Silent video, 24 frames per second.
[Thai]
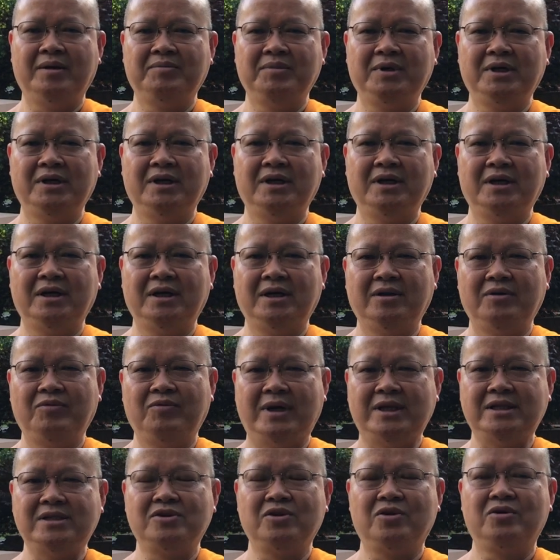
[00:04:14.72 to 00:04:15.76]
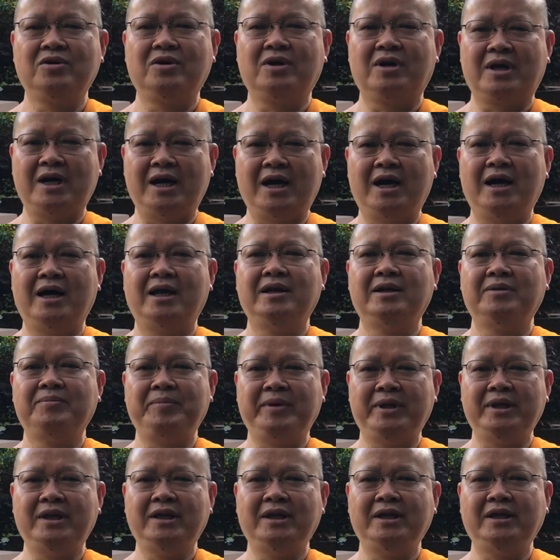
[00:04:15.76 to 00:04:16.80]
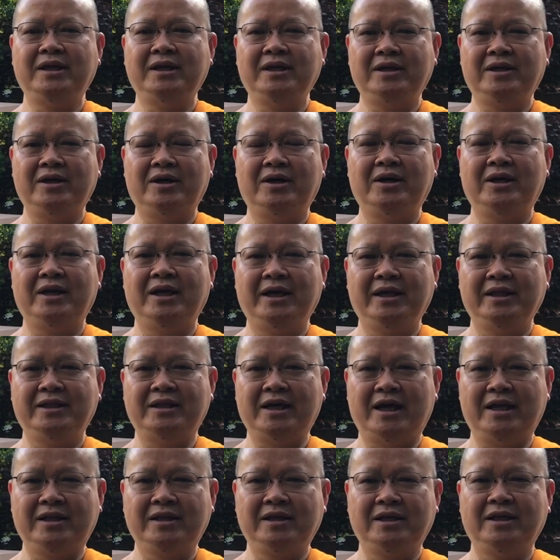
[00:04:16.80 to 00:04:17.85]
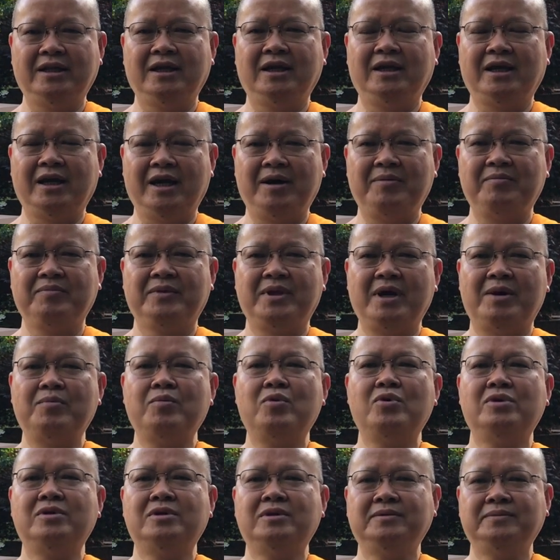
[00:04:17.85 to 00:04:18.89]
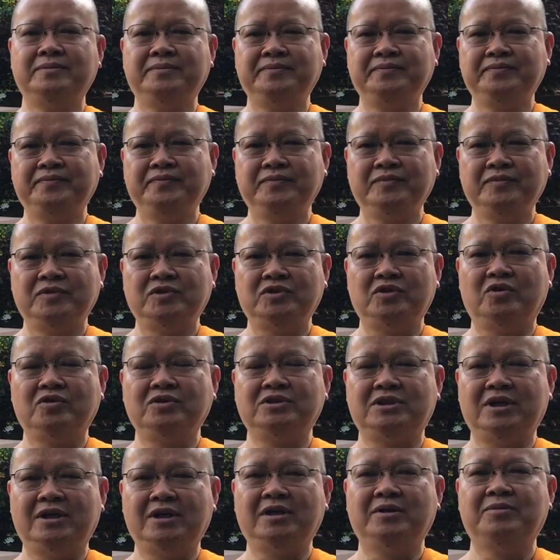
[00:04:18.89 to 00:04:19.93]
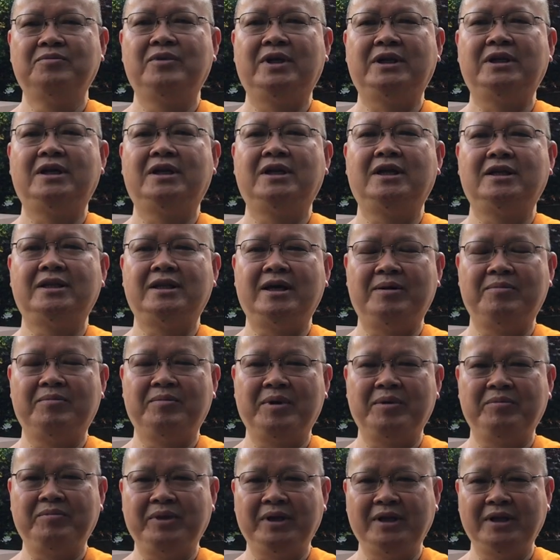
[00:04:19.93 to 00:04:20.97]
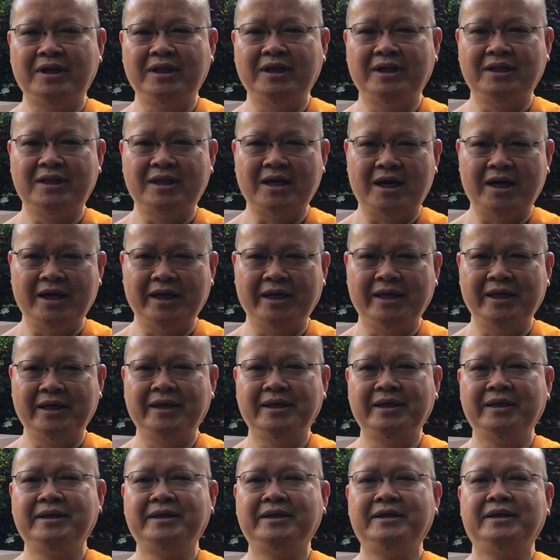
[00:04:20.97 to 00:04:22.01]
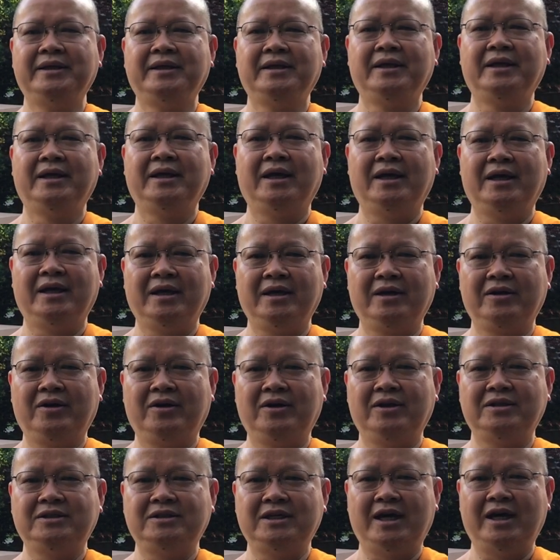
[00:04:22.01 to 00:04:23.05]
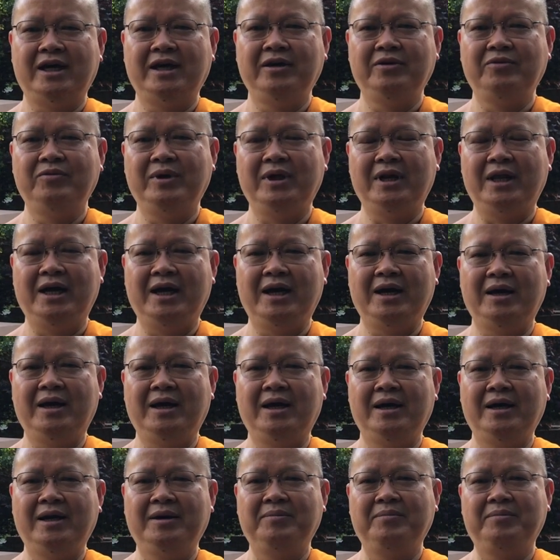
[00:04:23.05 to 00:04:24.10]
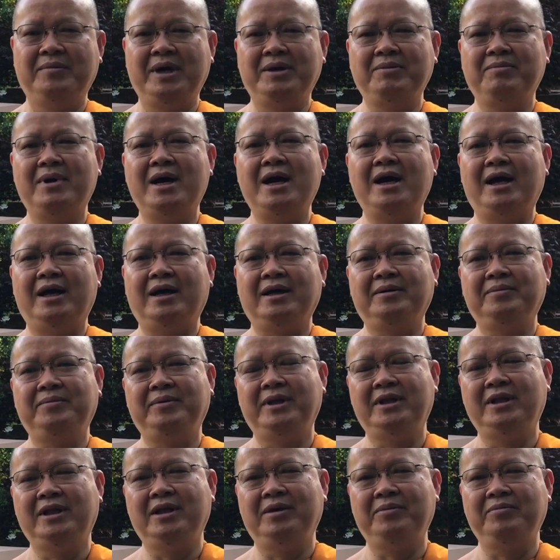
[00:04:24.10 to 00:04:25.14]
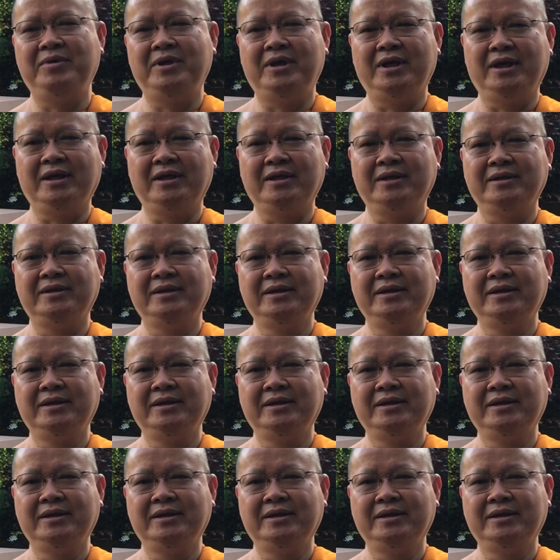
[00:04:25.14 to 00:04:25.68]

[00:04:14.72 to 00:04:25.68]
เมื่อวันสงกรานต์ปีนี้ก็ได้จัดกิจกรรมทำบุญส่งเสริมวัฒนธรรมประเพณีไทย ก็ใช้เวลาไม่มากเป็นแต่เพียง